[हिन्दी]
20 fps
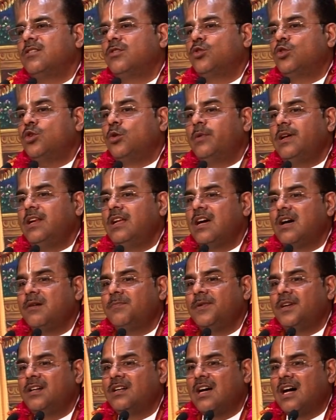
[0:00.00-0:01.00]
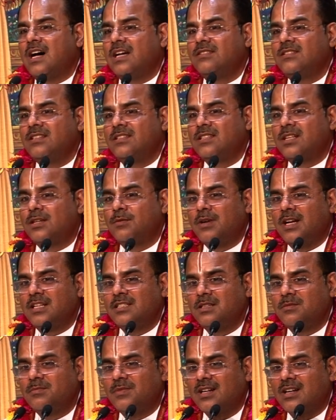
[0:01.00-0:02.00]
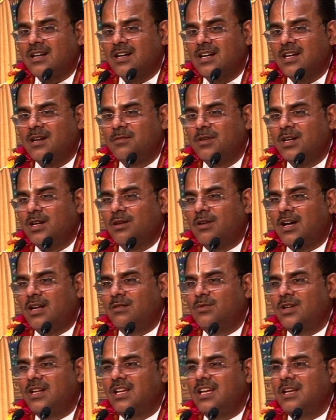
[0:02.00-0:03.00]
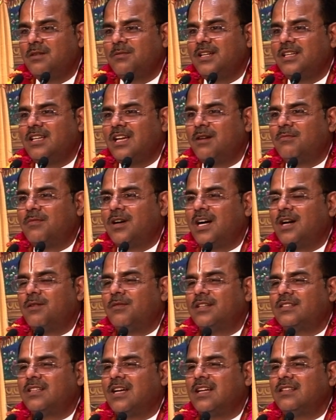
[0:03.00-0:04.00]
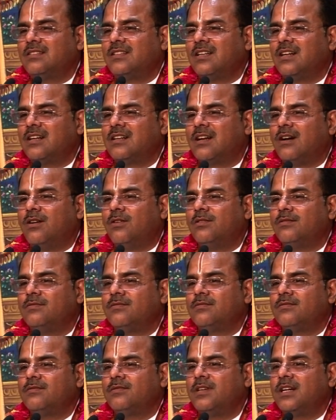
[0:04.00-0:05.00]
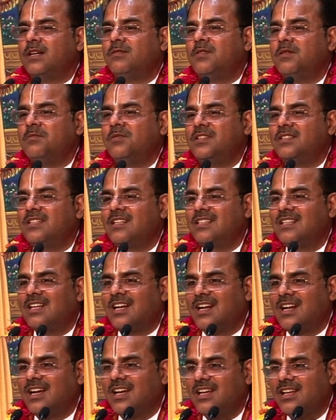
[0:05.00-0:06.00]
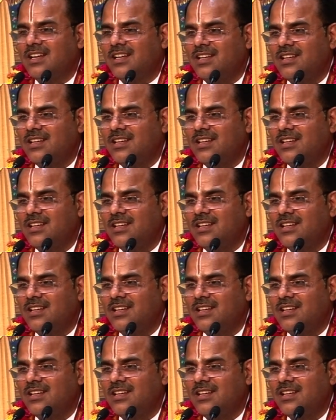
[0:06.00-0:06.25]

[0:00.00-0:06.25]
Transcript: कुबलिया पीठ हाथी दरवाजे पर खड़ा भगवान बोले हे भैया महावत हाथी हटाओ हमें भीतर जाना है